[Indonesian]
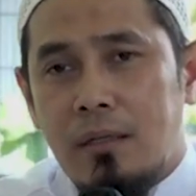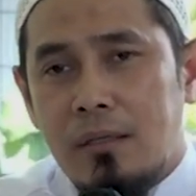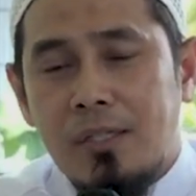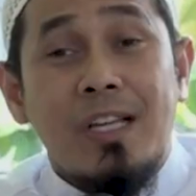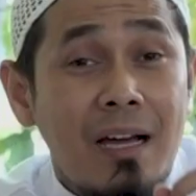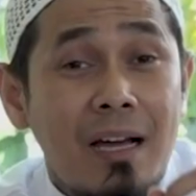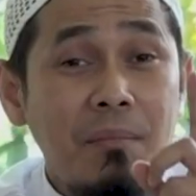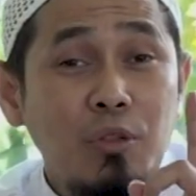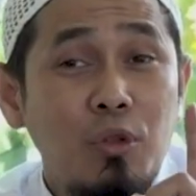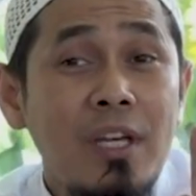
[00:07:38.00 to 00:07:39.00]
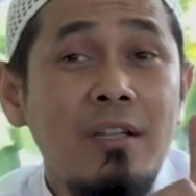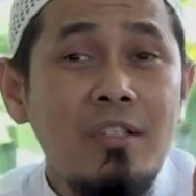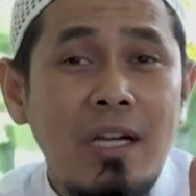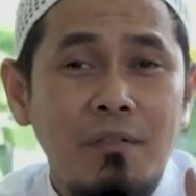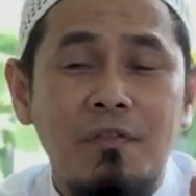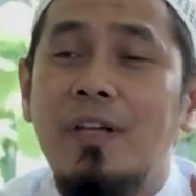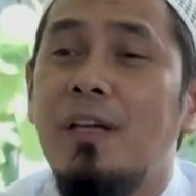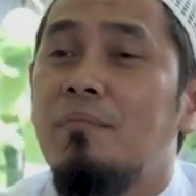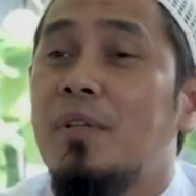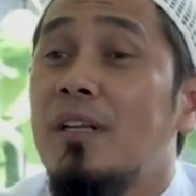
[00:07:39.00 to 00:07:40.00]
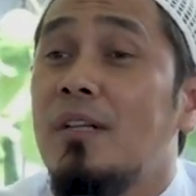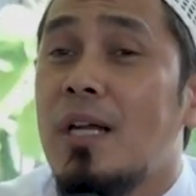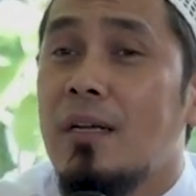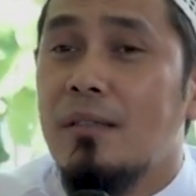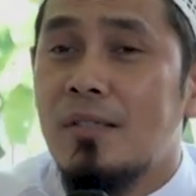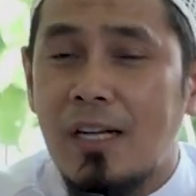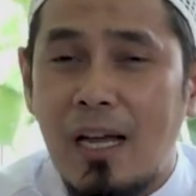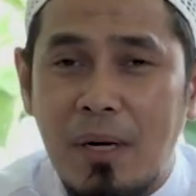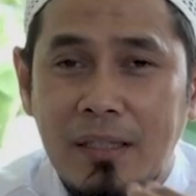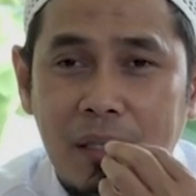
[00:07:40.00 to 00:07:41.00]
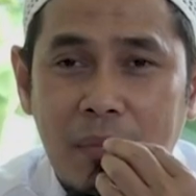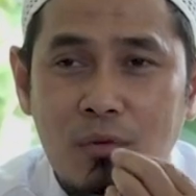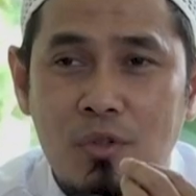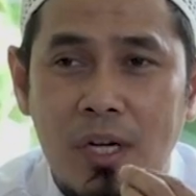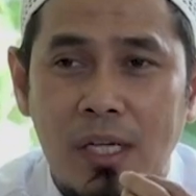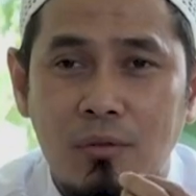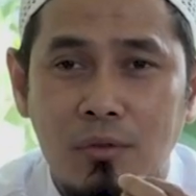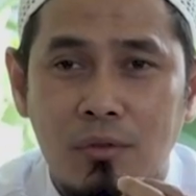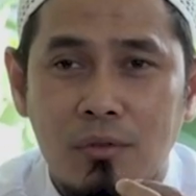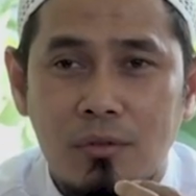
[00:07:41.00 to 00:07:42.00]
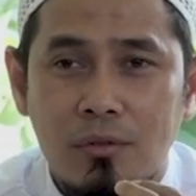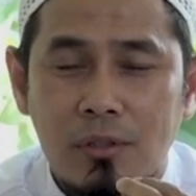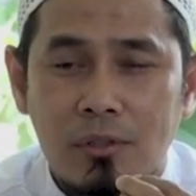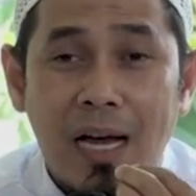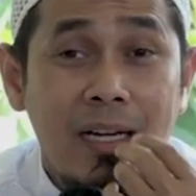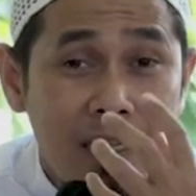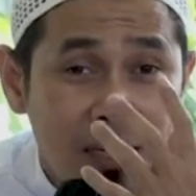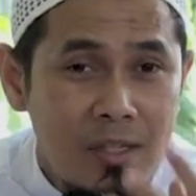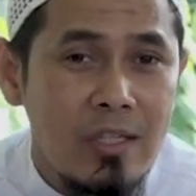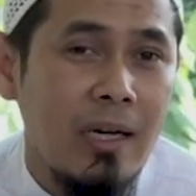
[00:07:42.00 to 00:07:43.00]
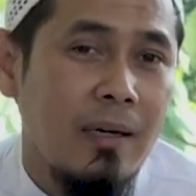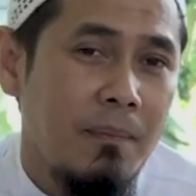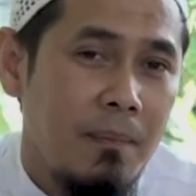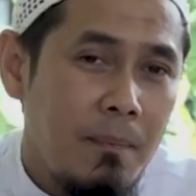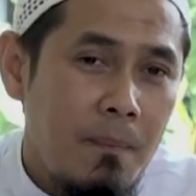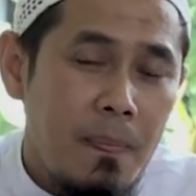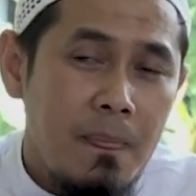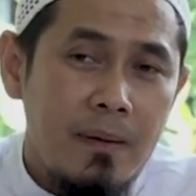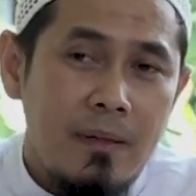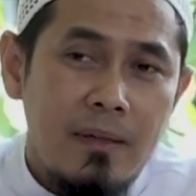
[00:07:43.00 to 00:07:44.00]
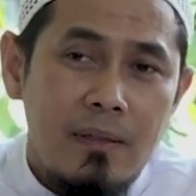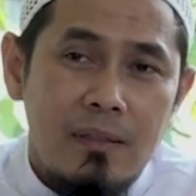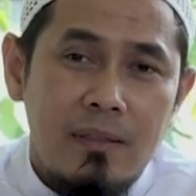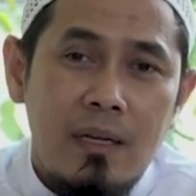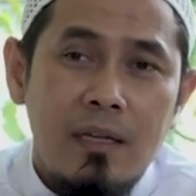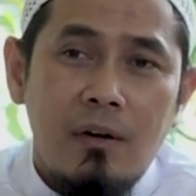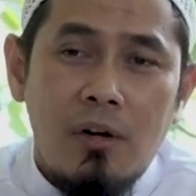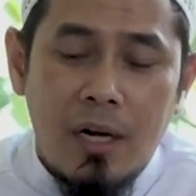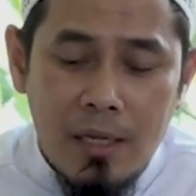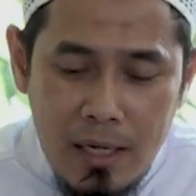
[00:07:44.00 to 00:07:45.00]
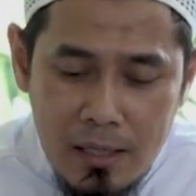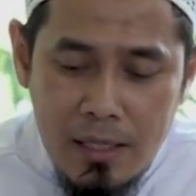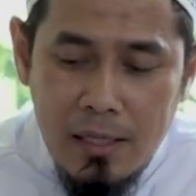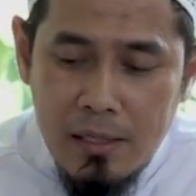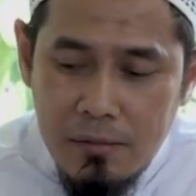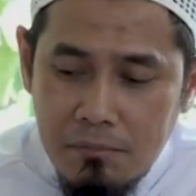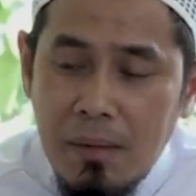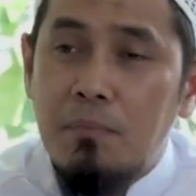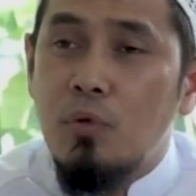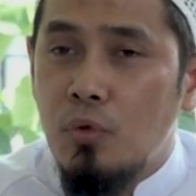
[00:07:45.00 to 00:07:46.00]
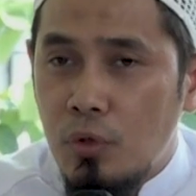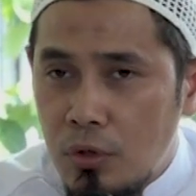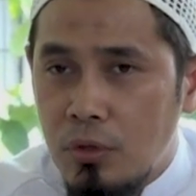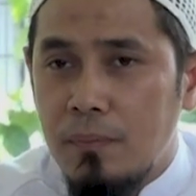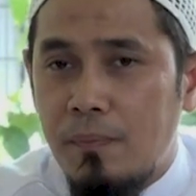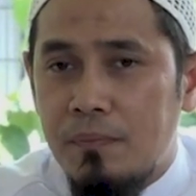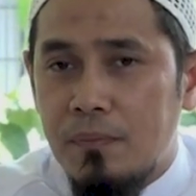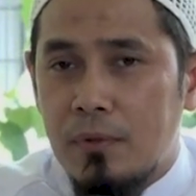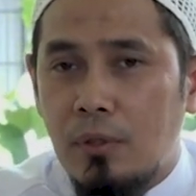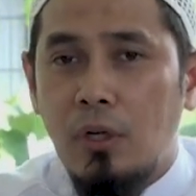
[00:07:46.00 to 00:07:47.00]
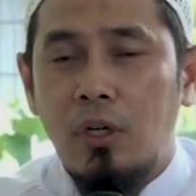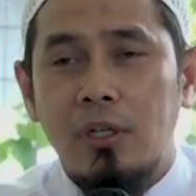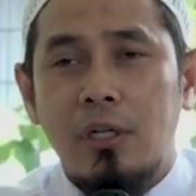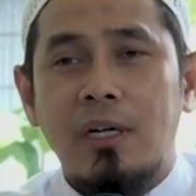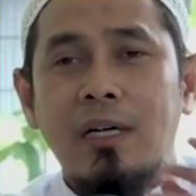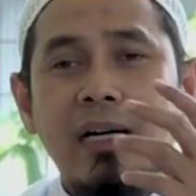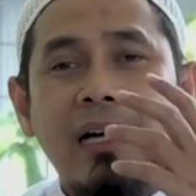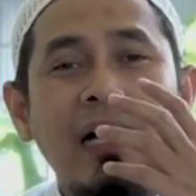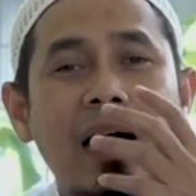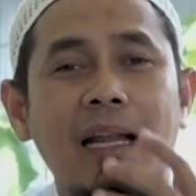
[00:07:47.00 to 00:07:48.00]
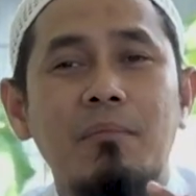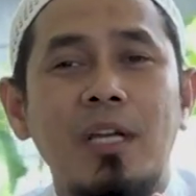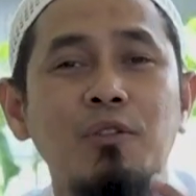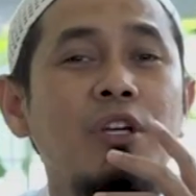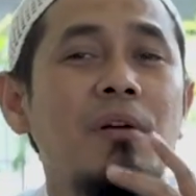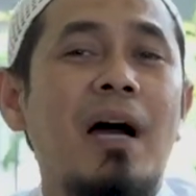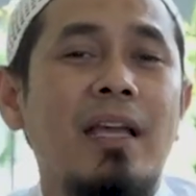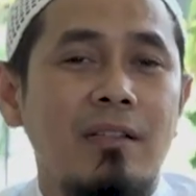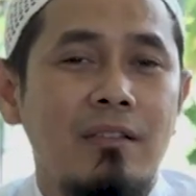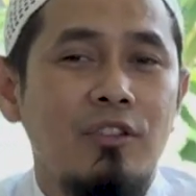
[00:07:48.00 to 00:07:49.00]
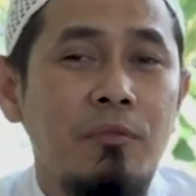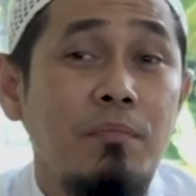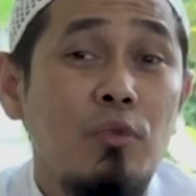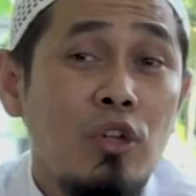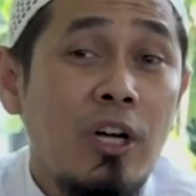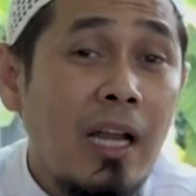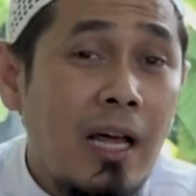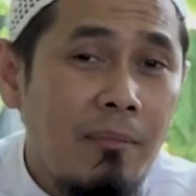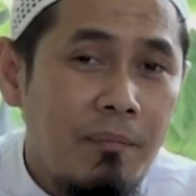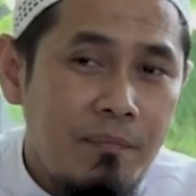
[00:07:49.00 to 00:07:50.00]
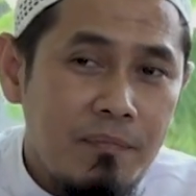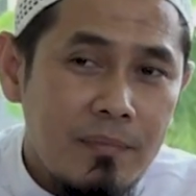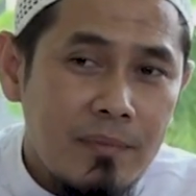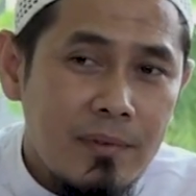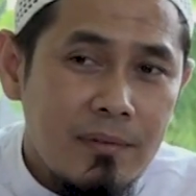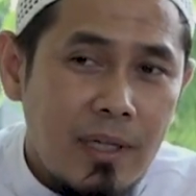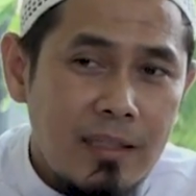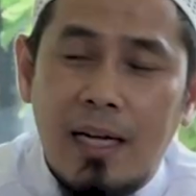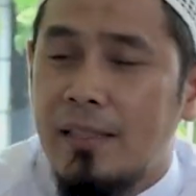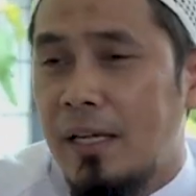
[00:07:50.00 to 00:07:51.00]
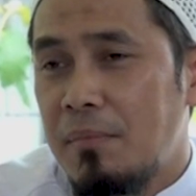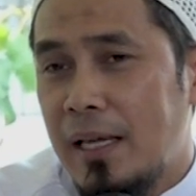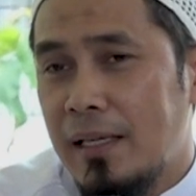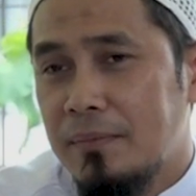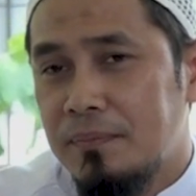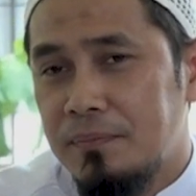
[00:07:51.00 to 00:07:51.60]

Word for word: e, salamatul insan fihip di lisan. Selamatnya manusia itu ada di lisan. Jadi orang yang ingin mabrur tolong kalamnya itu yang baik, tibbul kalam. Kata-kata yang baik.